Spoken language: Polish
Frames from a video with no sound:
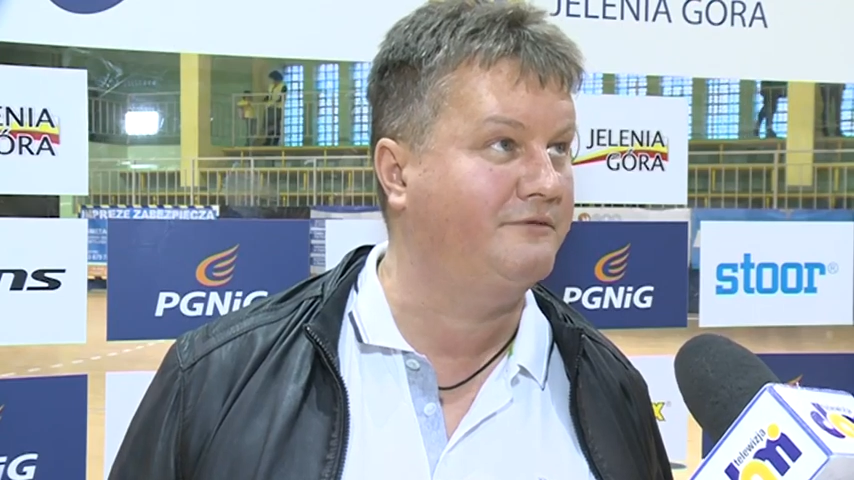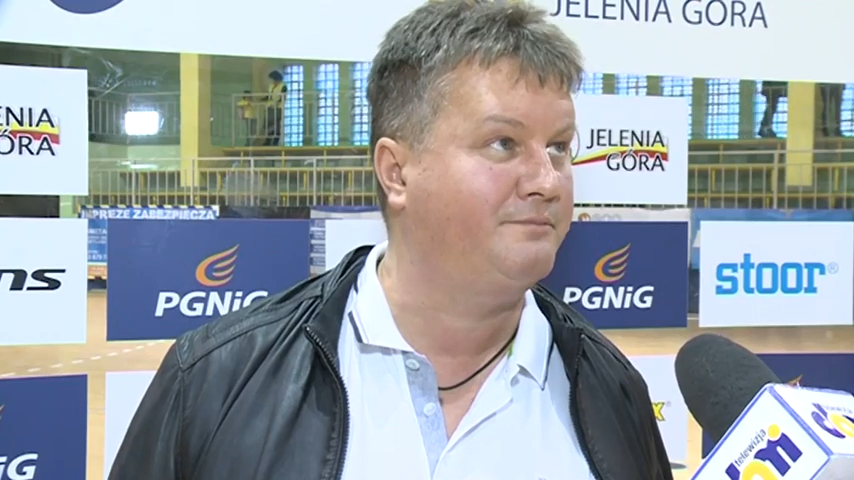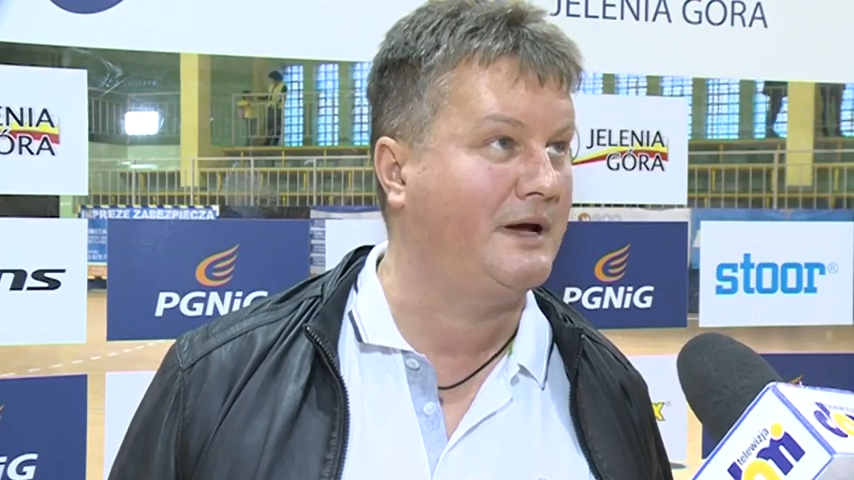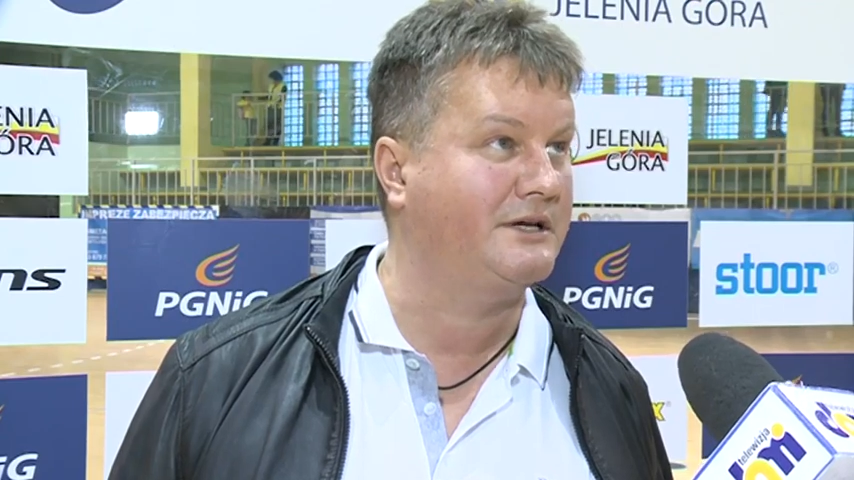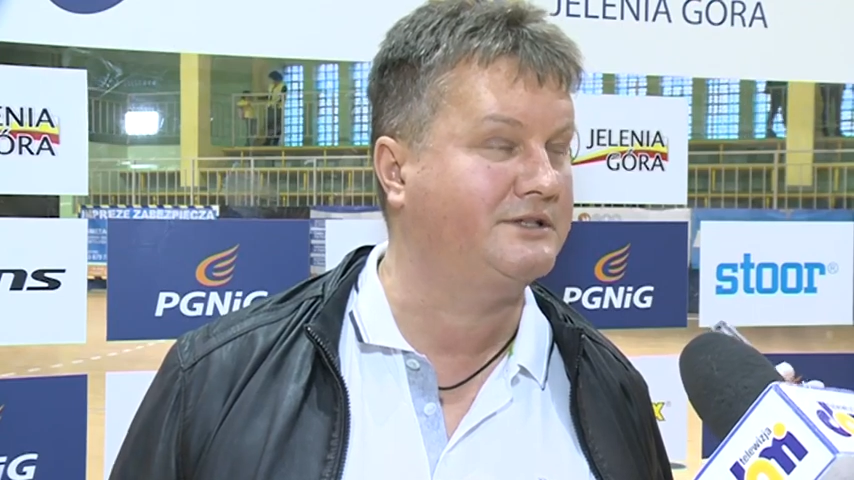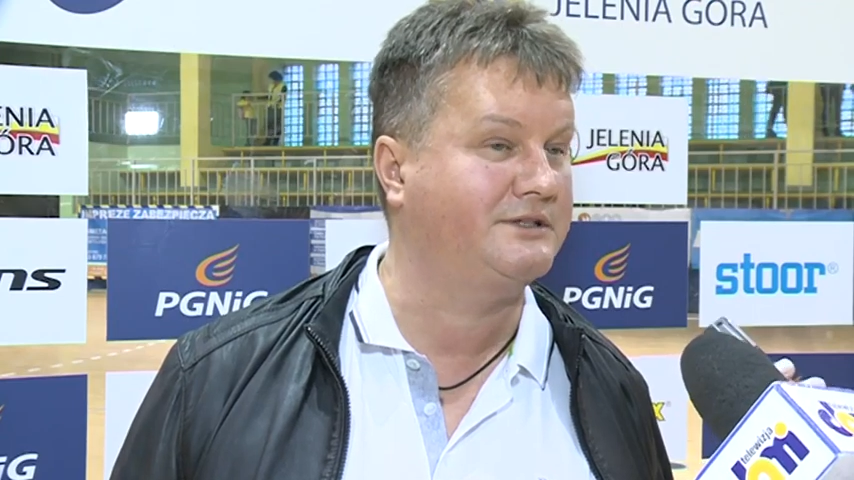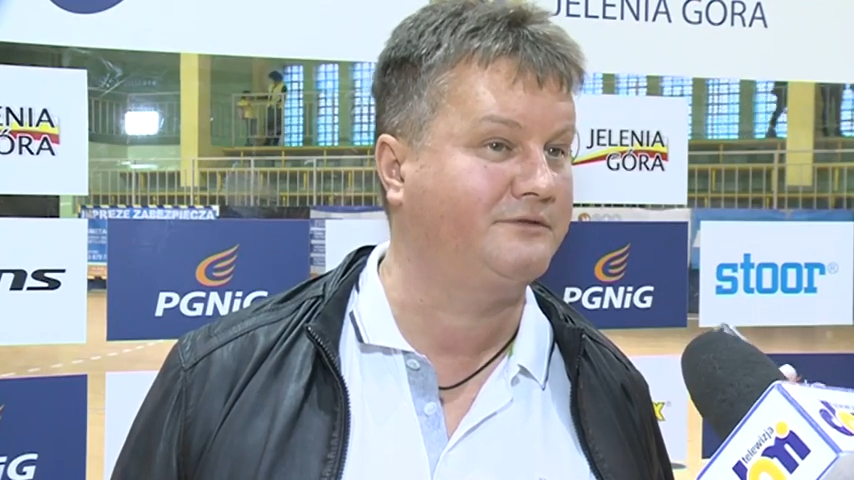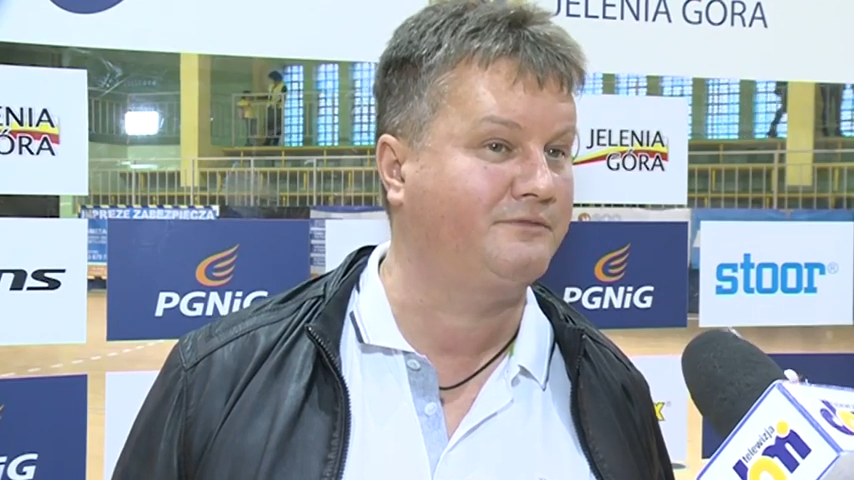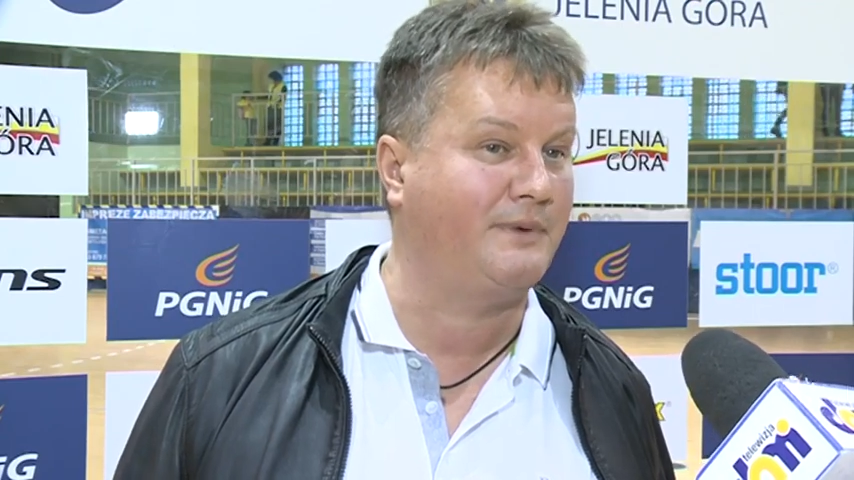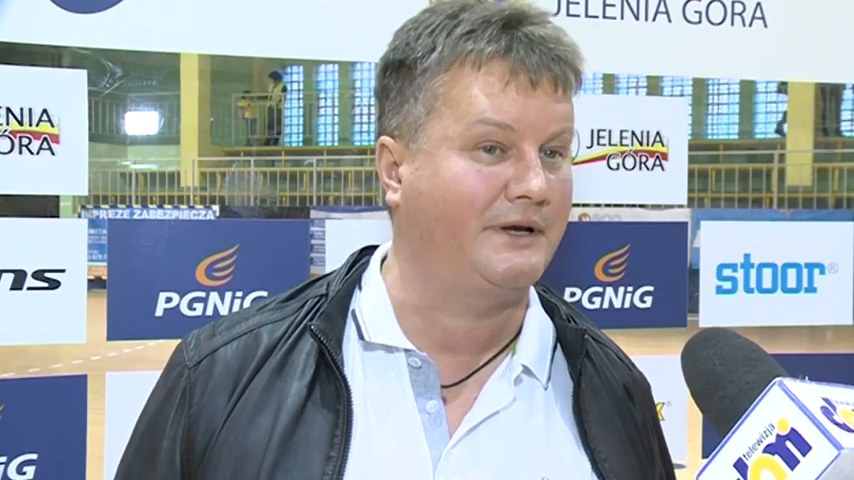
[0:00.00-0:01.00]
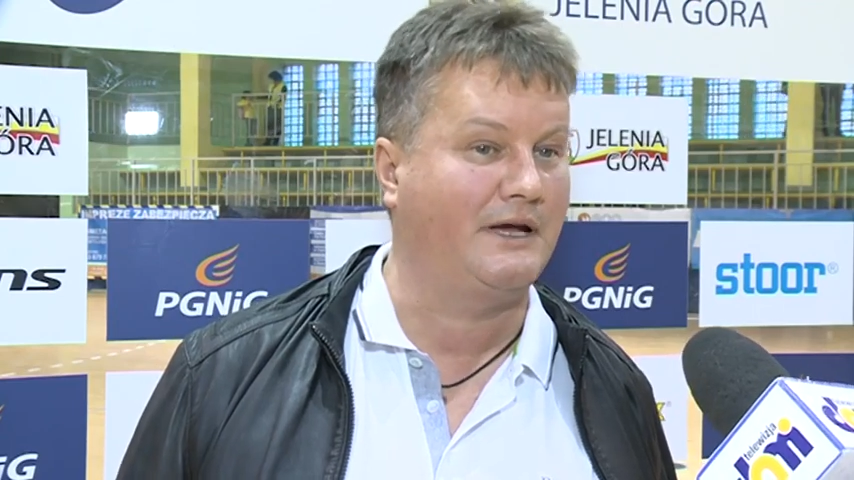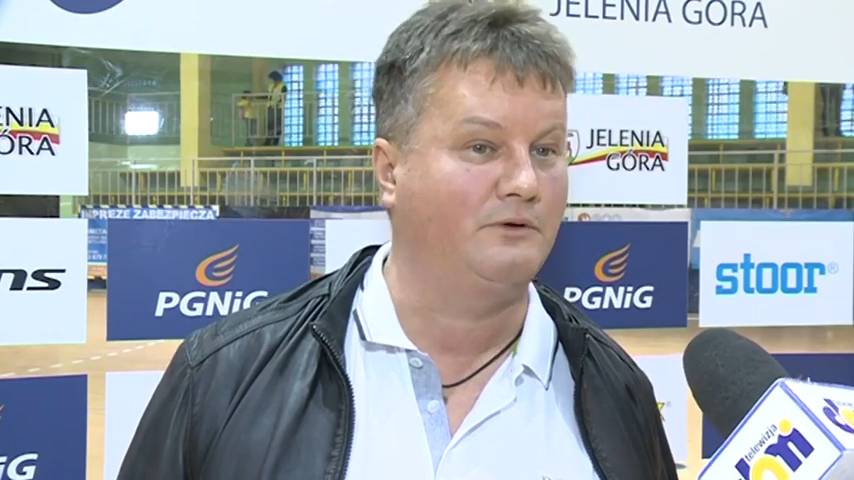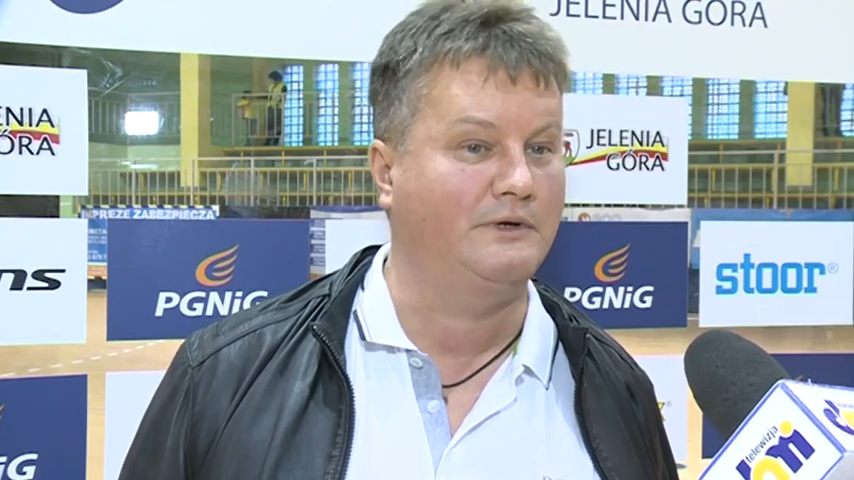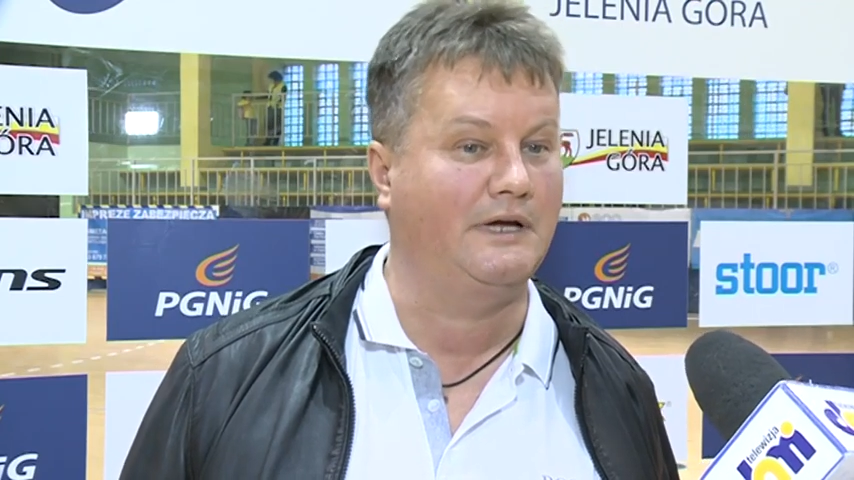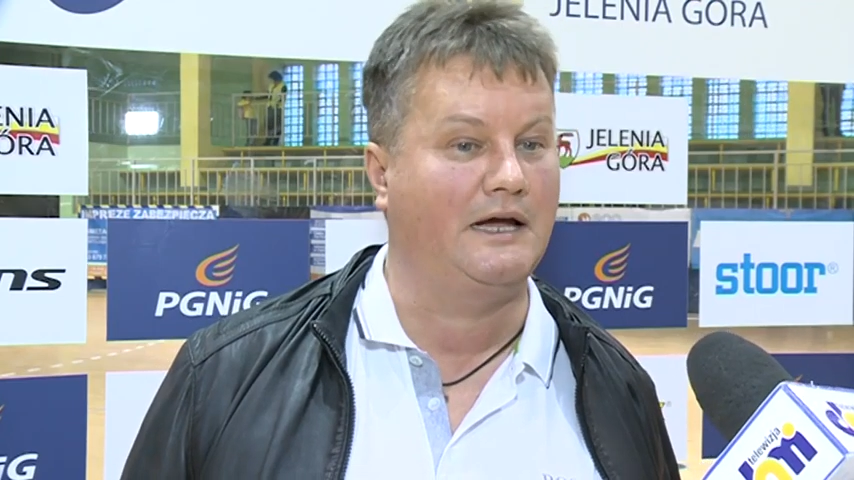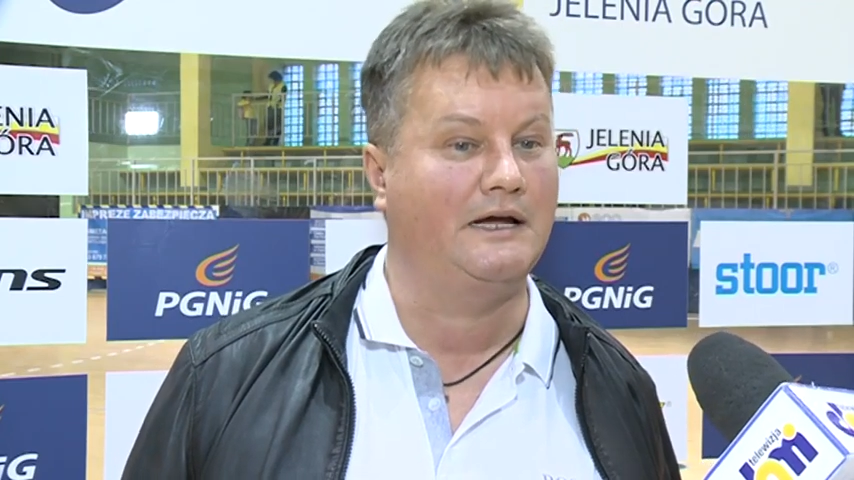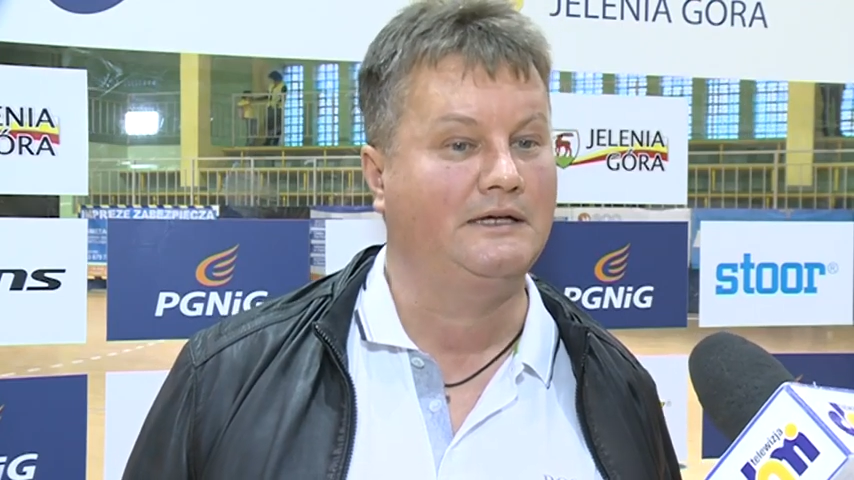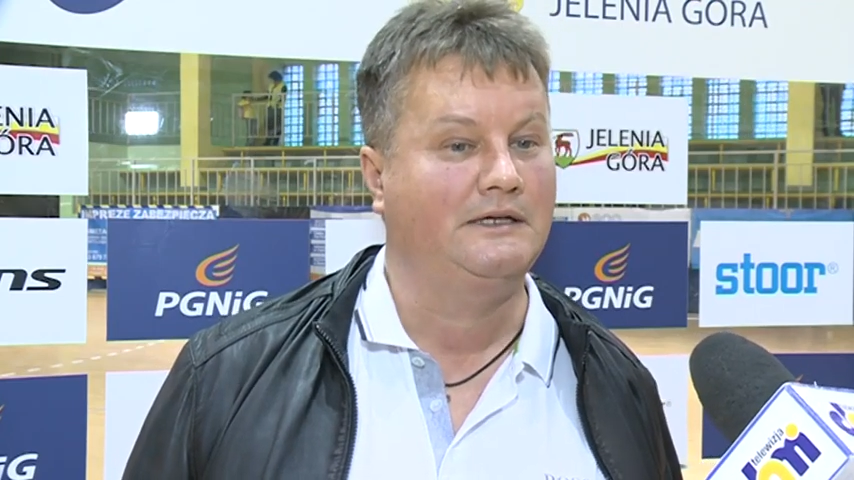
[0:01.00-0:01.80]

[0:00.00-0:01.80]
wpaść, wpadały, a